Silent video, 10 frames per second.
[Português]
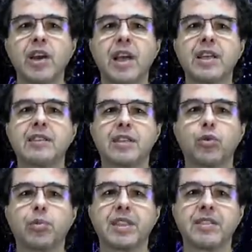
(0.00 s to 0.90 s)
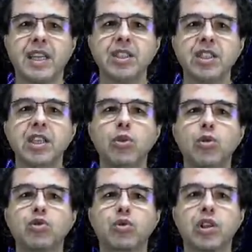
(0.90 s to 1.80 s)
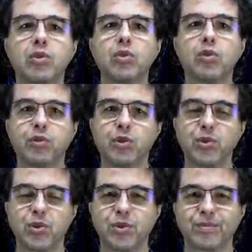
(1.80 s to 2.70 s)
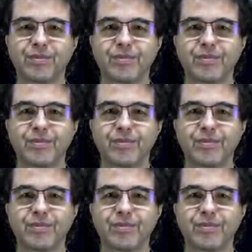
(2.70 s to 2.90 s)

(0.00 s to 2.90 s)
realizando o presente e construindo o futuro.